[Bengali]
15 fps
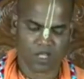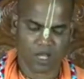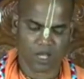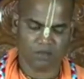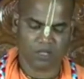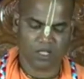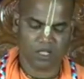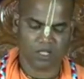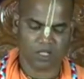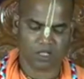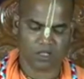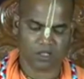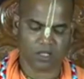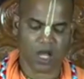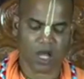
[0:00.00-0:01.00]
স্বামীন
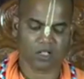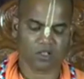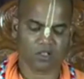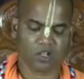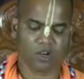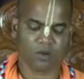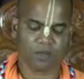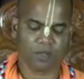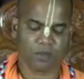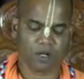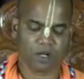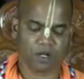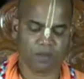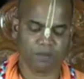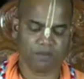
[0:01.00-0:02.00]
কৃতার্থ অপি
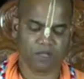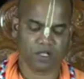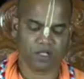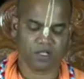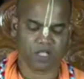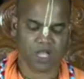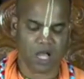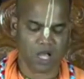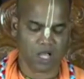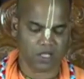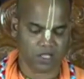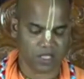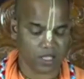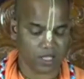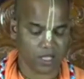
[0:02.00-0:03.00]
বরম ন
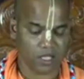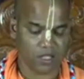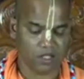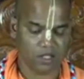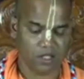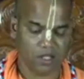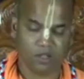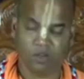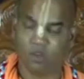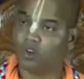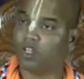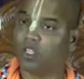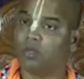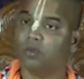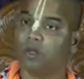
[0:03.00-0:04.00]
যাচে
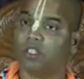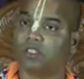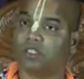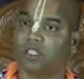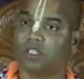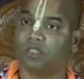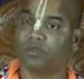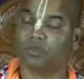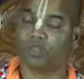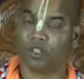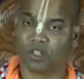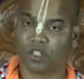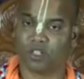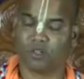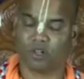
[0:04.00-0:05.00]
হরিভক্তি
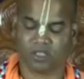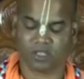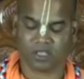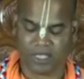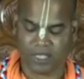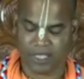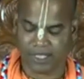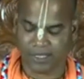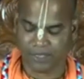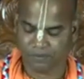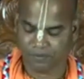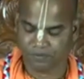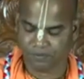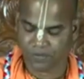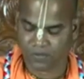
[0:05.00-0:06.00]
সুদোধয় গ্রন্থে
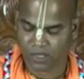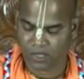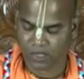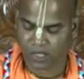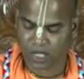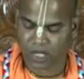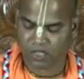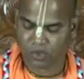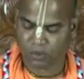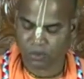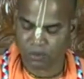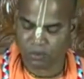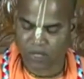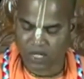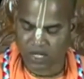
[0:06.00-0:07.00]
এই
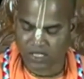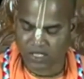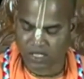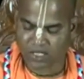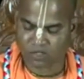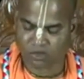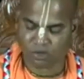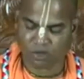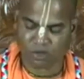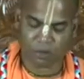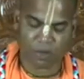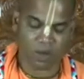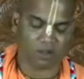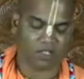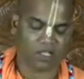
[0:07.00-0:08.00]
ধ্রুব মহারাজের এই
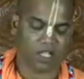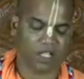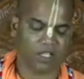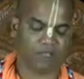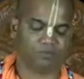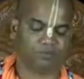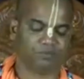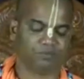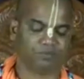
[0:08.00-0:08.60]
শ্লোক পাওয়া যায়